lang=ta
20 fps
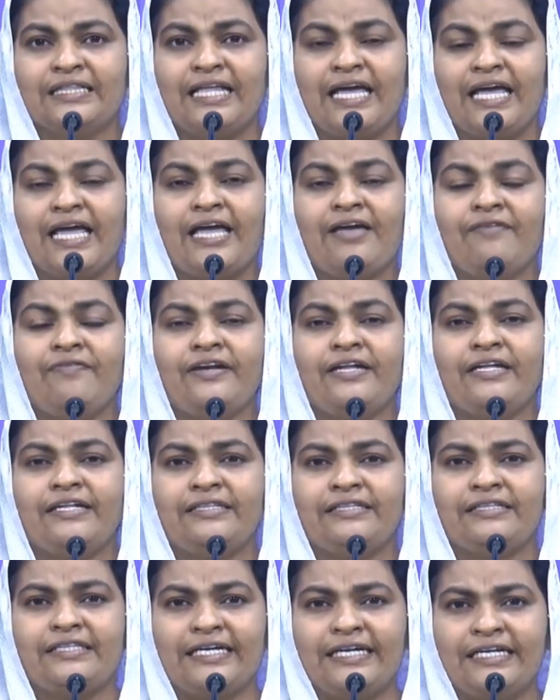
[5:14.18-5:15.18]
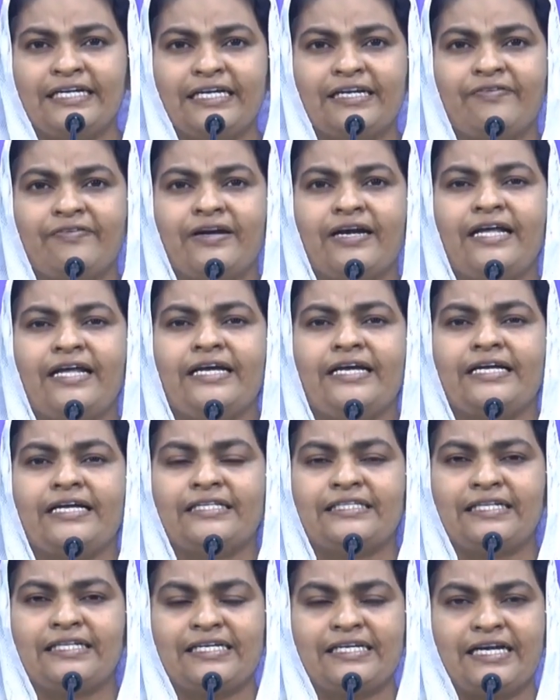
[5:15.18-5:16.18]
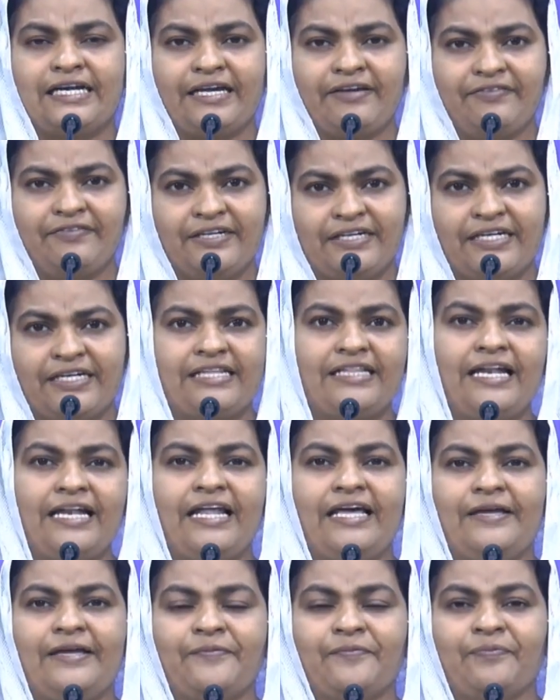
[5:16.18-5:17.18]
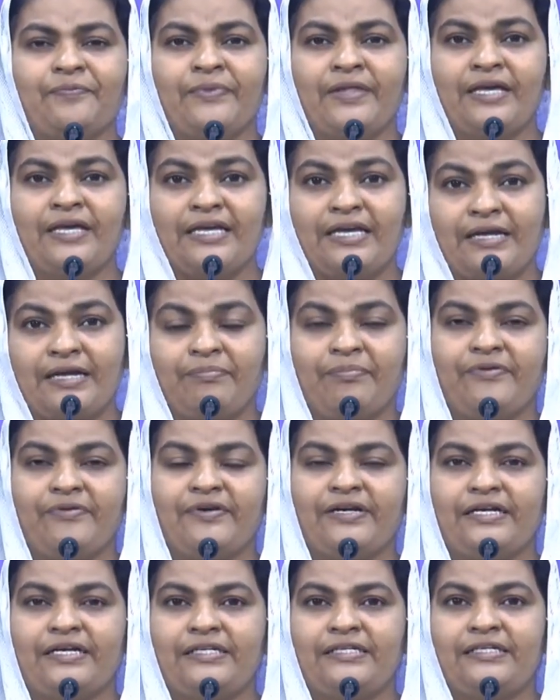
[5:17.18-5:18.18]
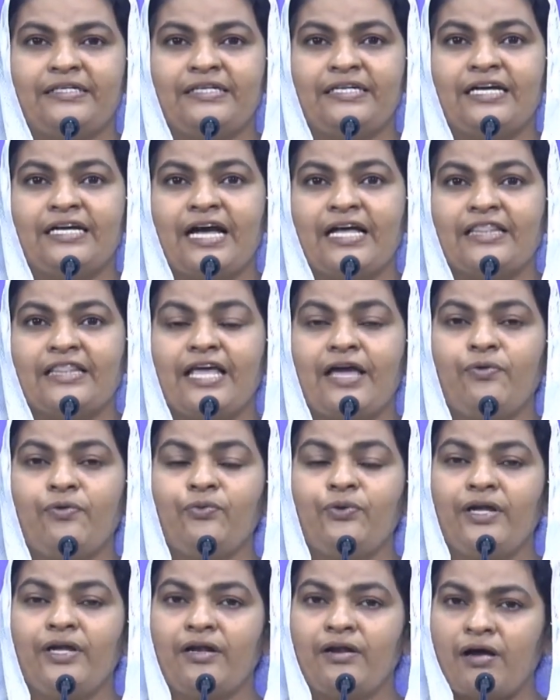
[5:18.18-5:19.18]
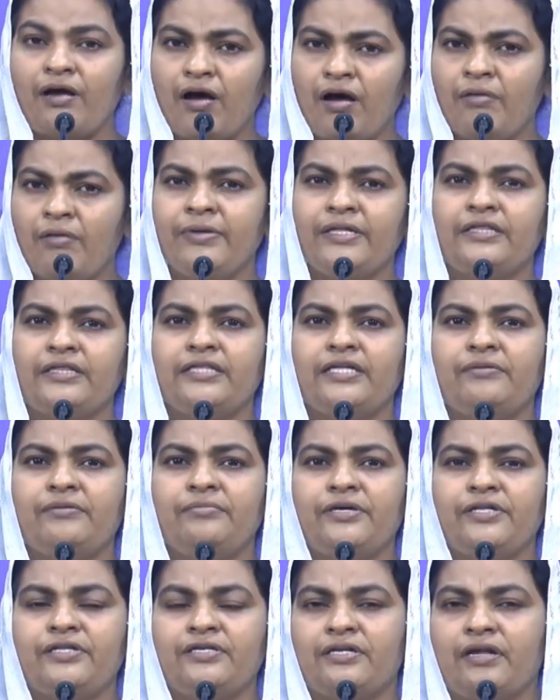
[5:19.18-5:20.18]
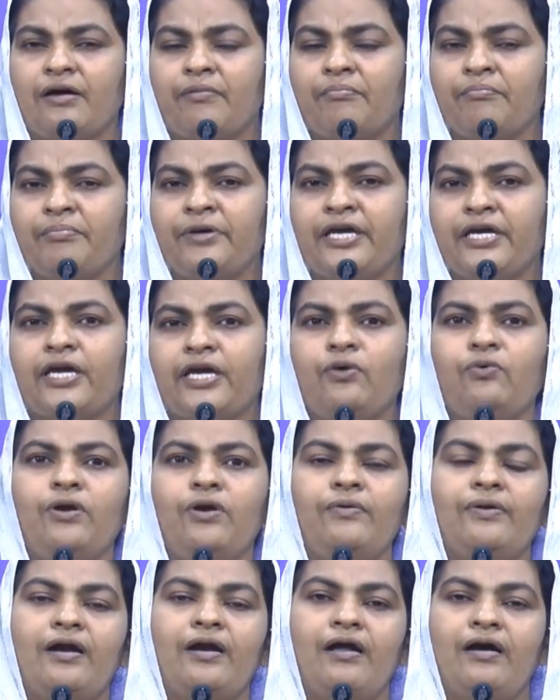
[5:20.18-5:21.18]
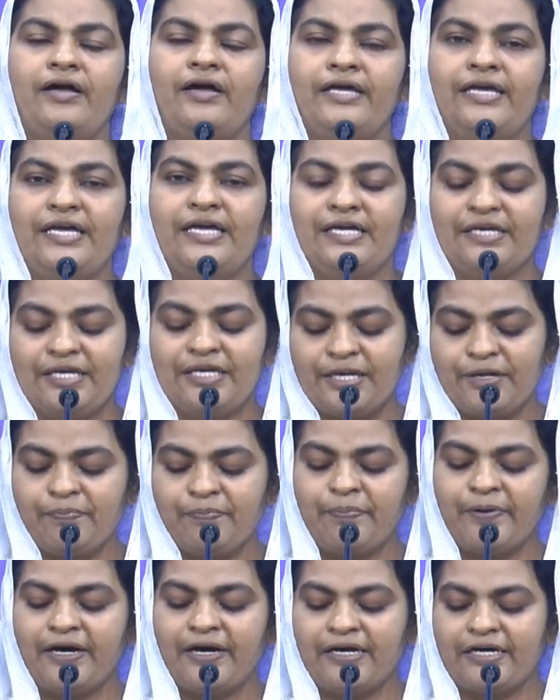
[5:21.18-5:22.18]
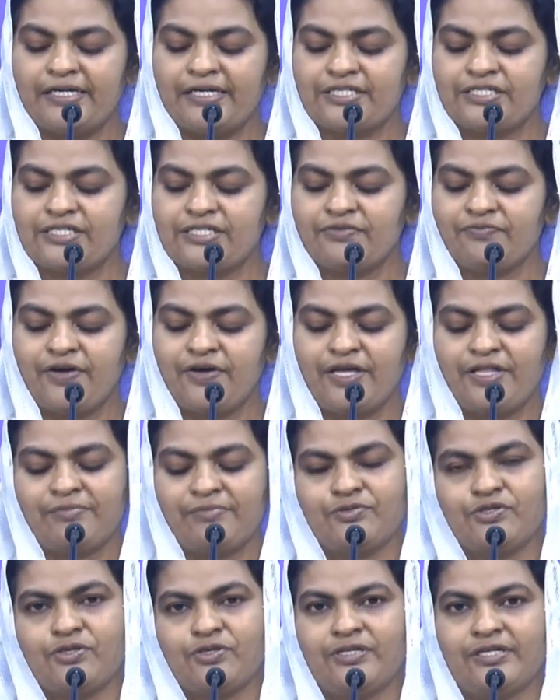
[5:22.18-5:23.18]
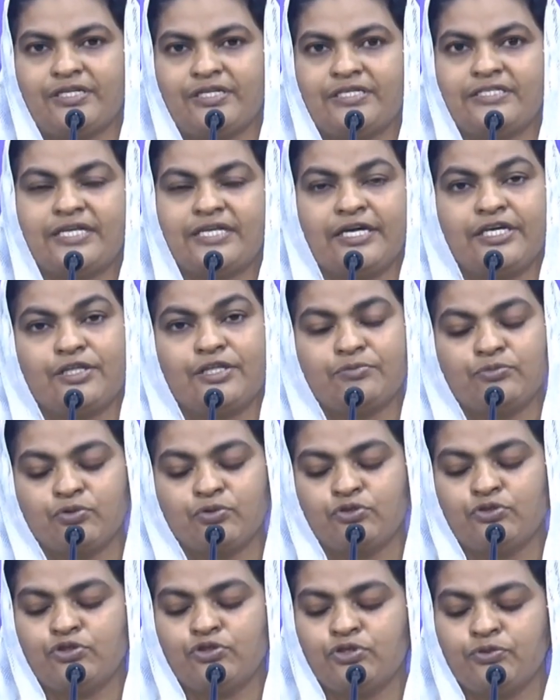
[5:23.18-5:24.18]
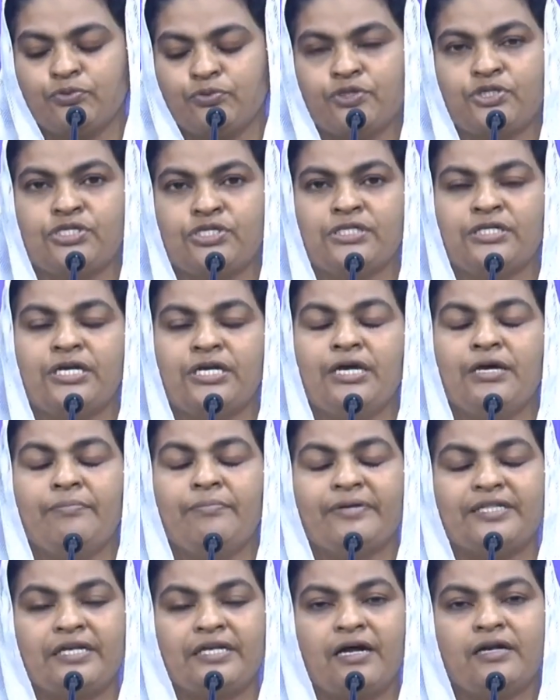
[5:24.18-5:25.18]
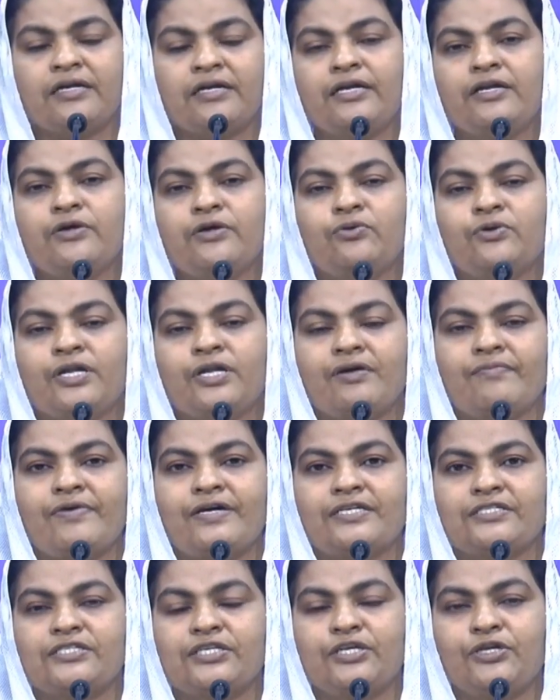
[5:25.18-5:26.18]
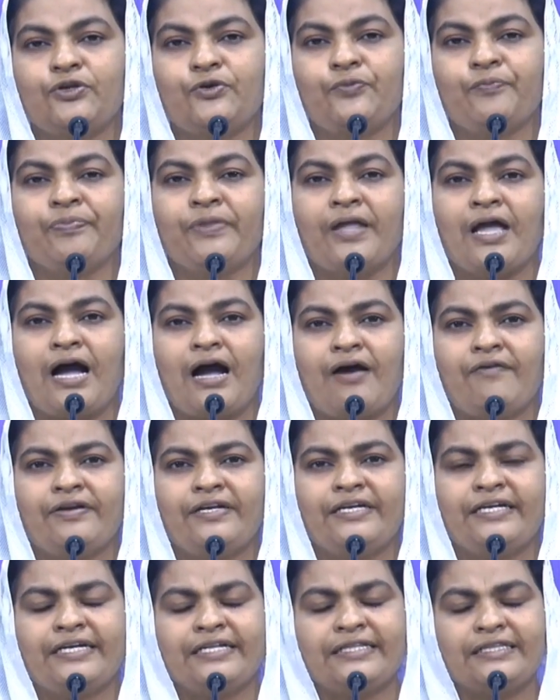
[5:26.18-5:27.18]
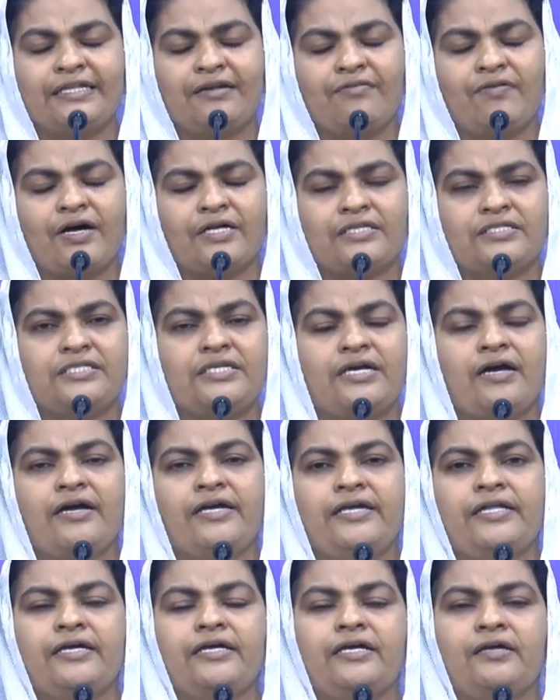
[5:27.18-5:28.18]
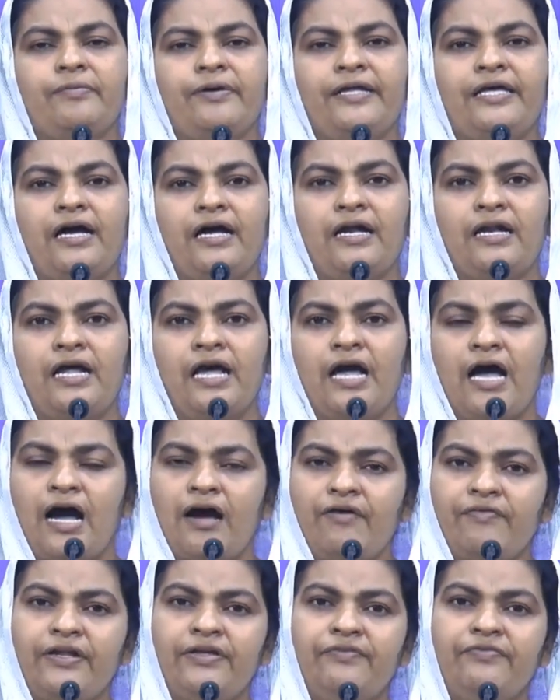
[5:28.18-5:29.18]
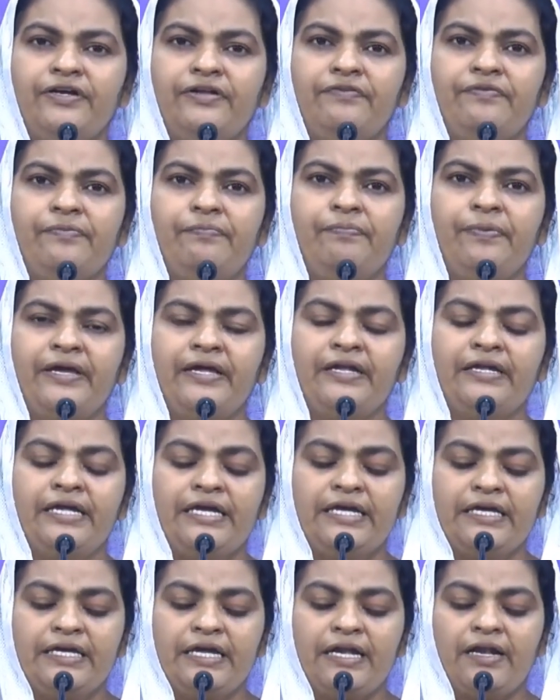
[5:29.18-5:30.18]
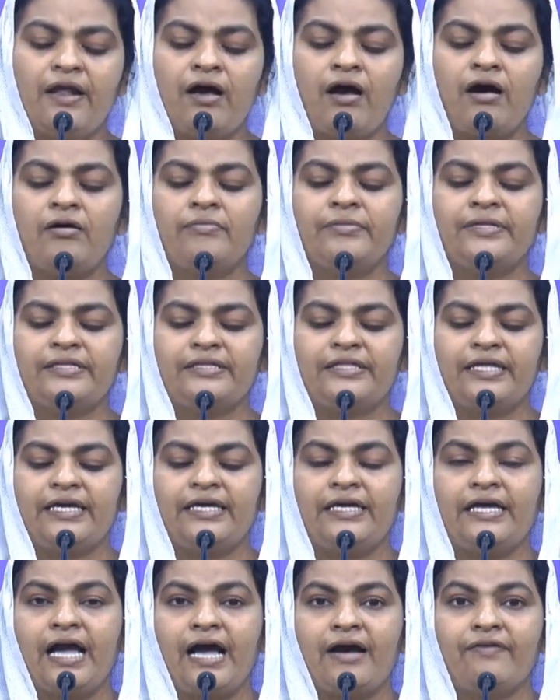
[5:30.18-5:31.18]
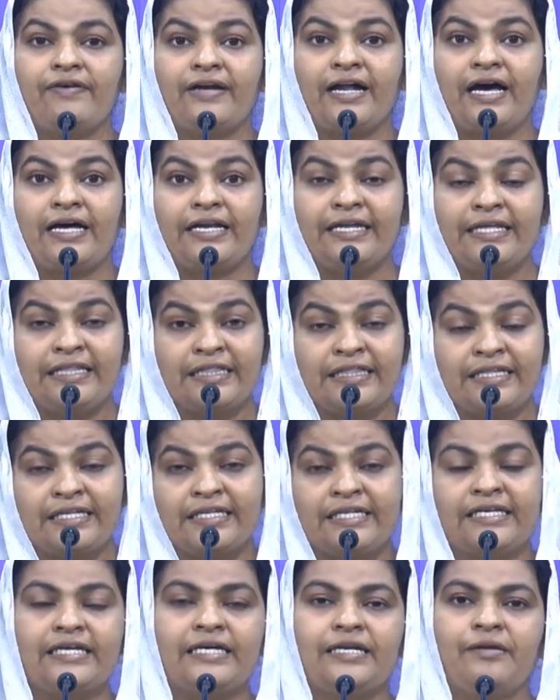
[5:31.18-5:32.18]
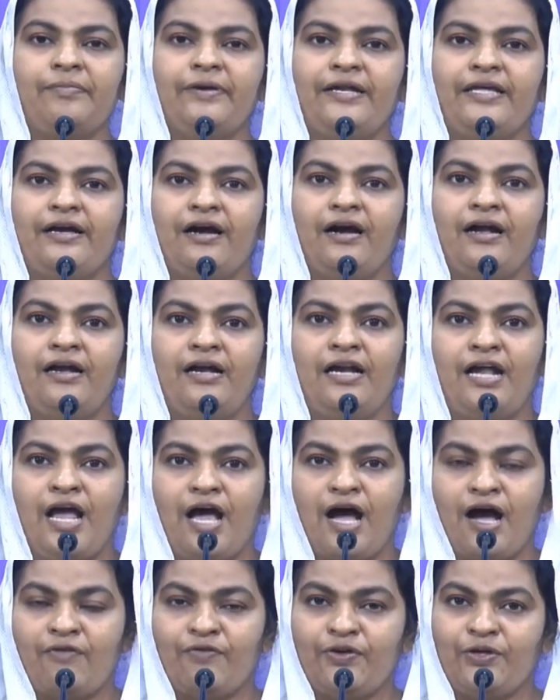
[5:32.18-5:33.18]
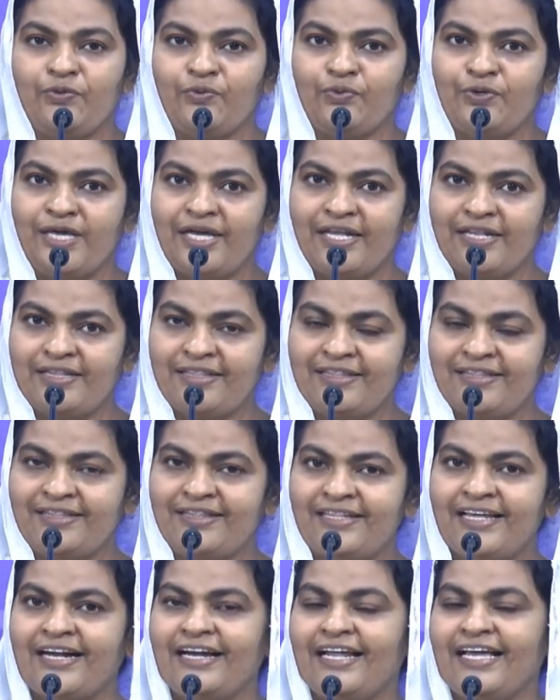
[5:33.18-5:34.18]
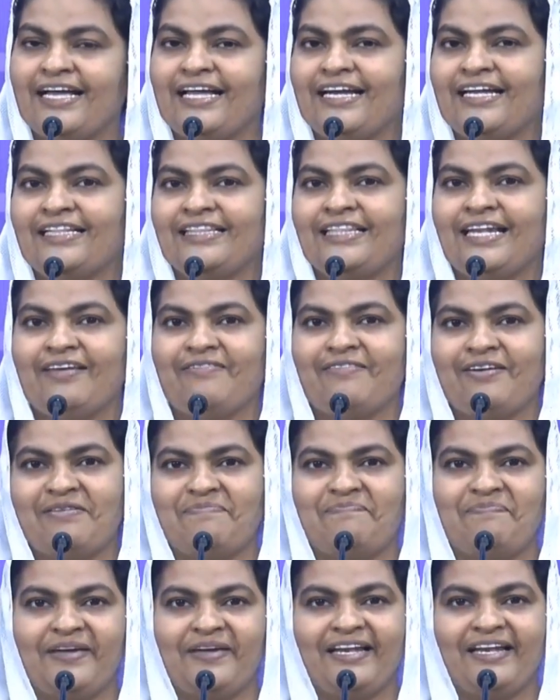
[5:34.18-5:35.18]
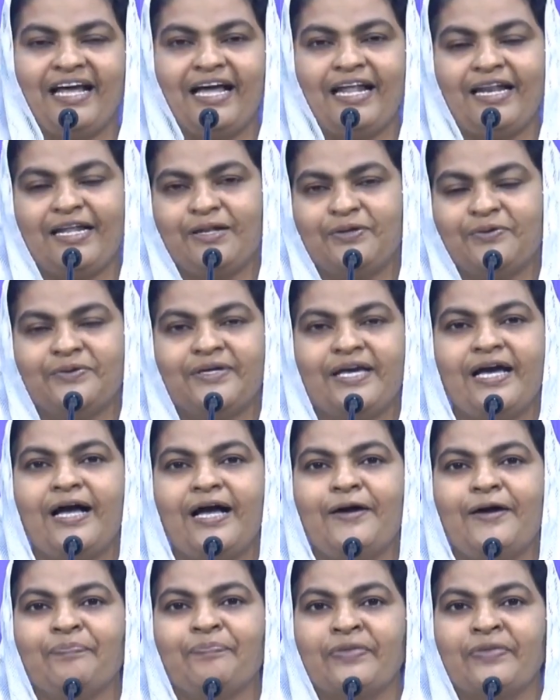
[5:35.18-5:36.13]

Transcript: தேவனை தேடுகிறவர்களை கர்த்தர் கைவிடுகிறதில்லை என்பவர்கள் தேவனுடைய நாமத்தின் மீது நம்பிக்கை உள்ளவர்களாய் இருப்பார்கள் என்று வேதம் சொல்லுகிறது சங்கீதம் தொண்ணூற்றி ஒன்று பதினான்கில் கூட நாம் வாசிக்கிறோம் அவனிடத்தில் வாஞ்சியாய் இருக்கிறபடியால் அவனை விடுவிப்பேன் என் நாமத்தை அவன் அறிந்திருக்கிறபடியால் அவனை உயர்ந்த அடைக்கலத்திலே வைப்பேன் ஹாலலூயா